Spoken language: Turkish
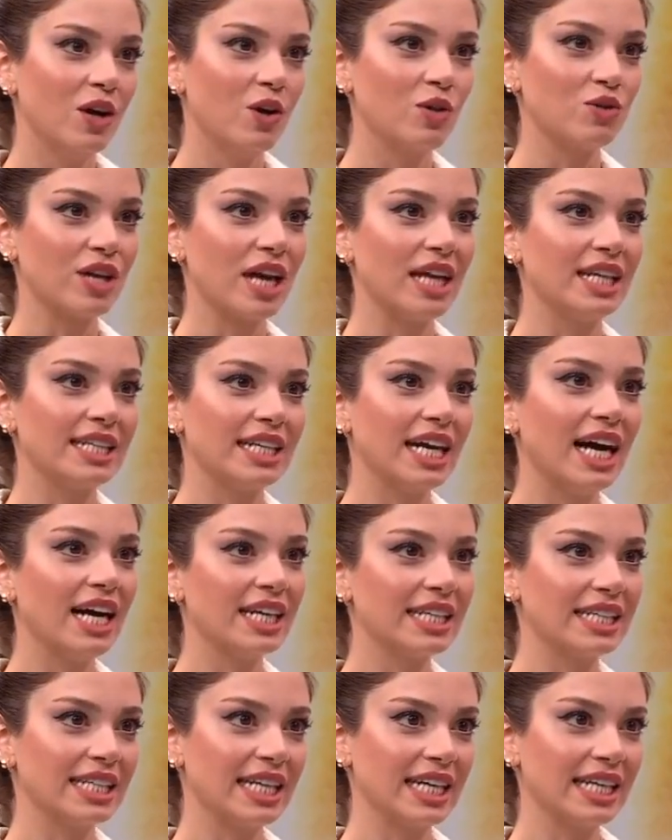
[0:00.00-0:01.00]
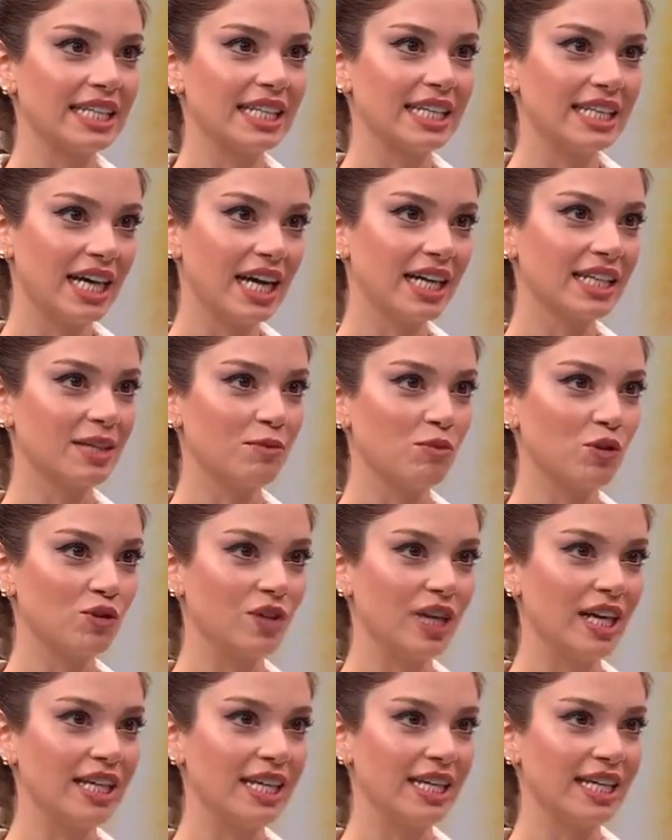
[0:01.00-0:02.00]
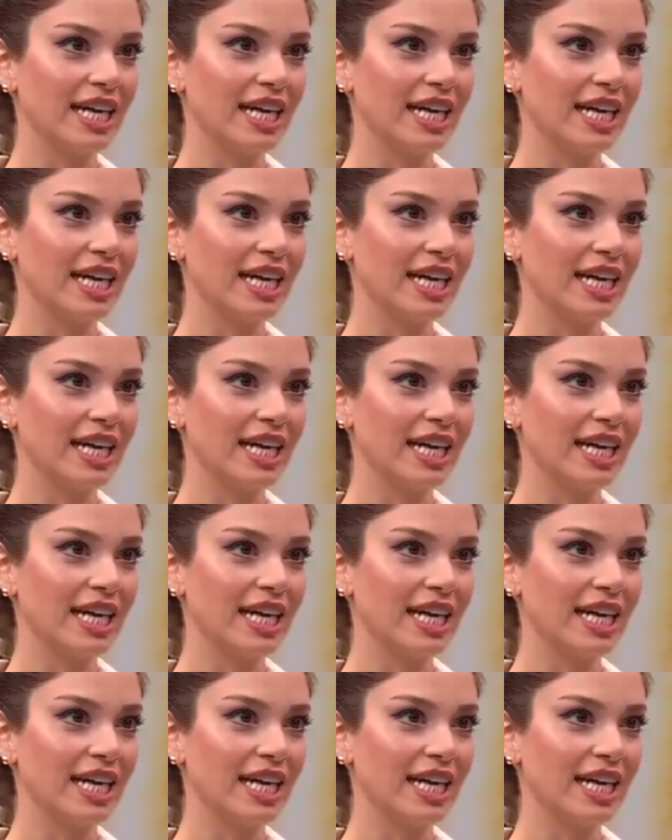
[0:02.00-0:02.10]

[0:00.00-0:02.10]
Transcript: özellikle hangi renkleri, hangi modelleri